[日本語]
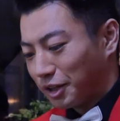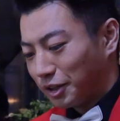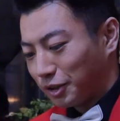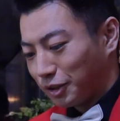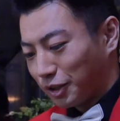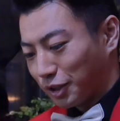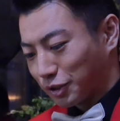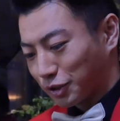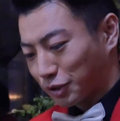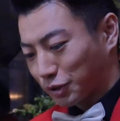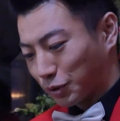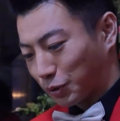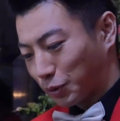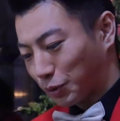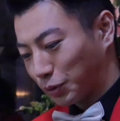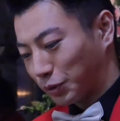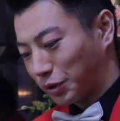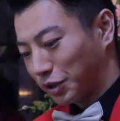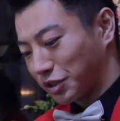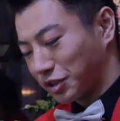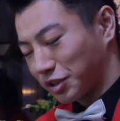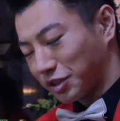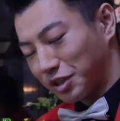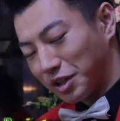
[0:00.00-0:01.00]
でそう
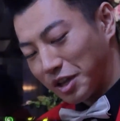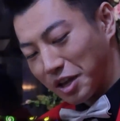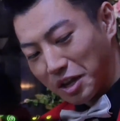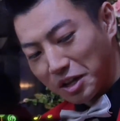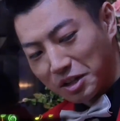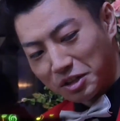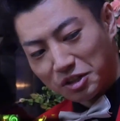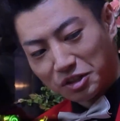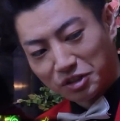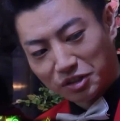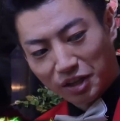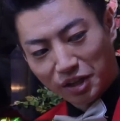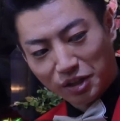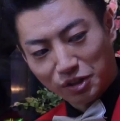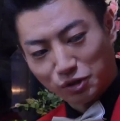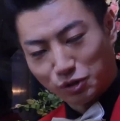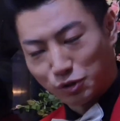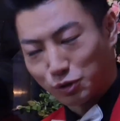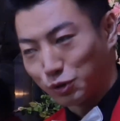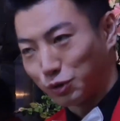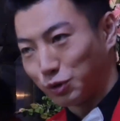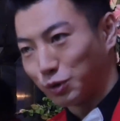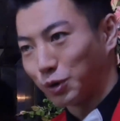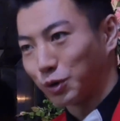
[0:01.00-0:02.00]
ですね
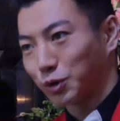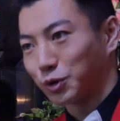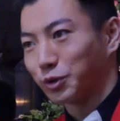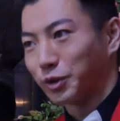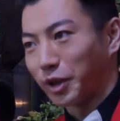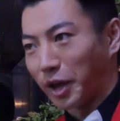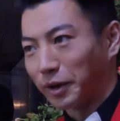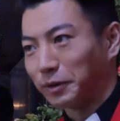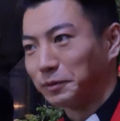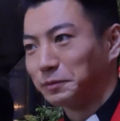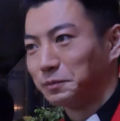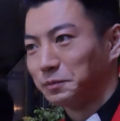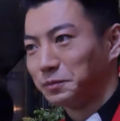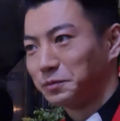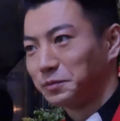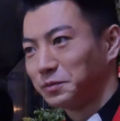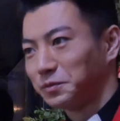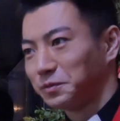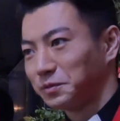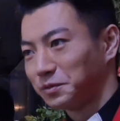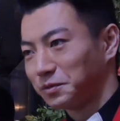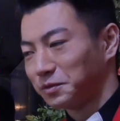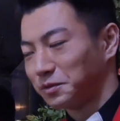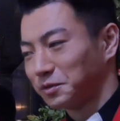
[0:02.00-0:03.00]
2016年
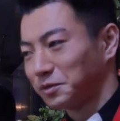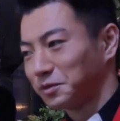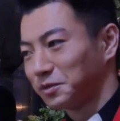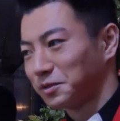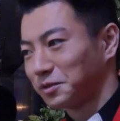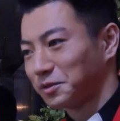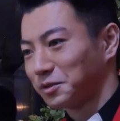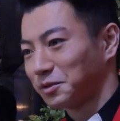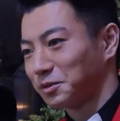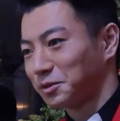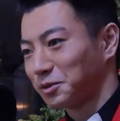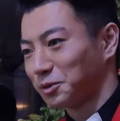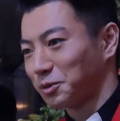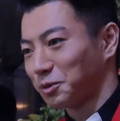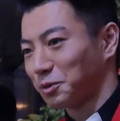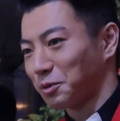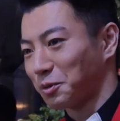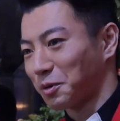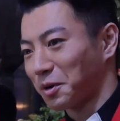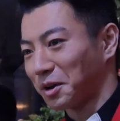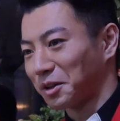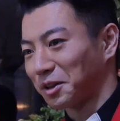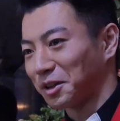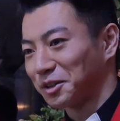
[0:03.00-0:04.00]

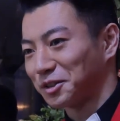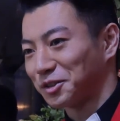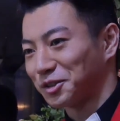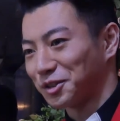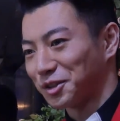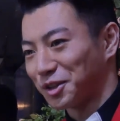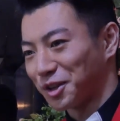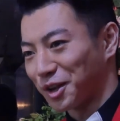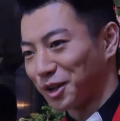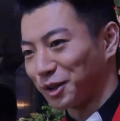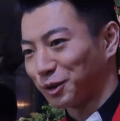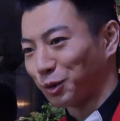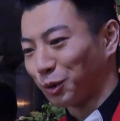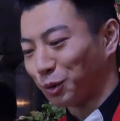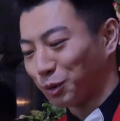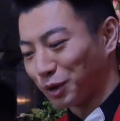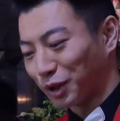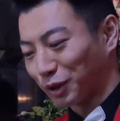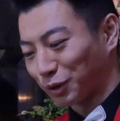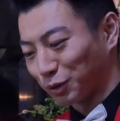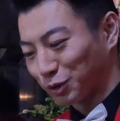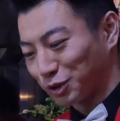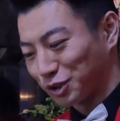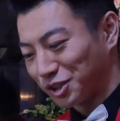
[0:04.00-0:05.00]
はですねどん
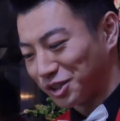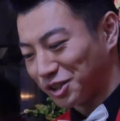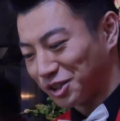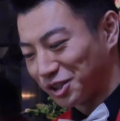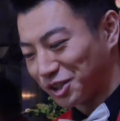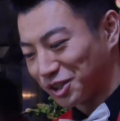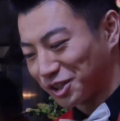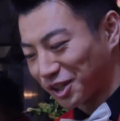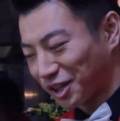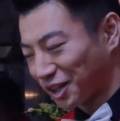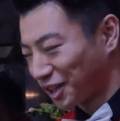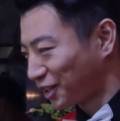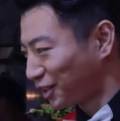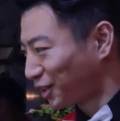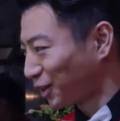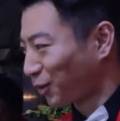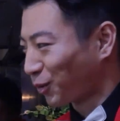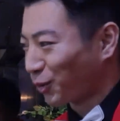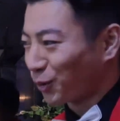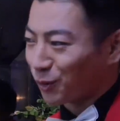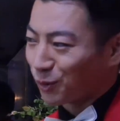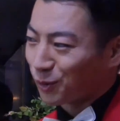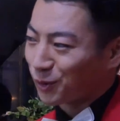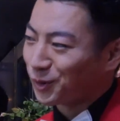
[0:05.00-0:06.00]
な年にしたいだ
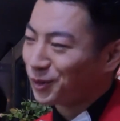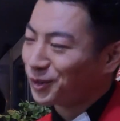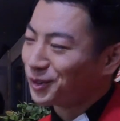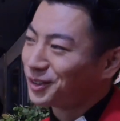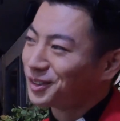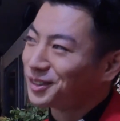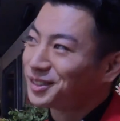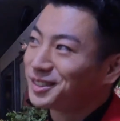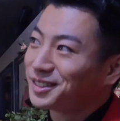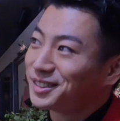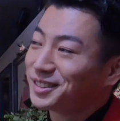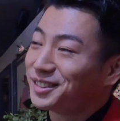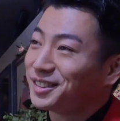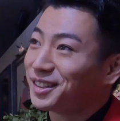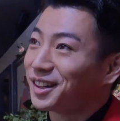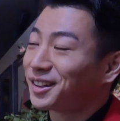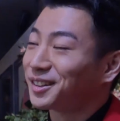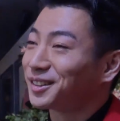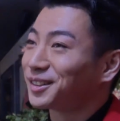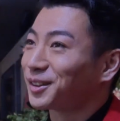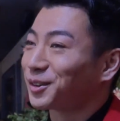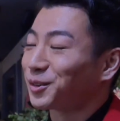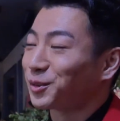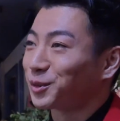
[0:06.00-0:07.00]
ろうな
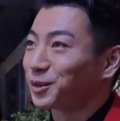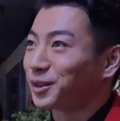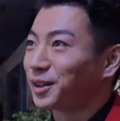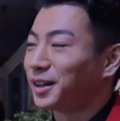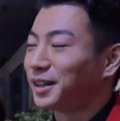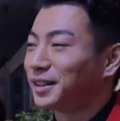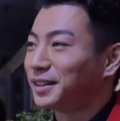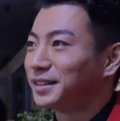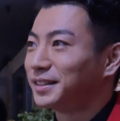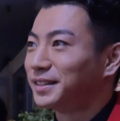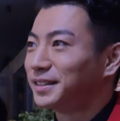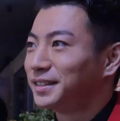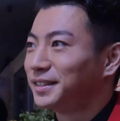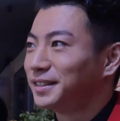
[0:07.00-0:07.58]
んだろうな。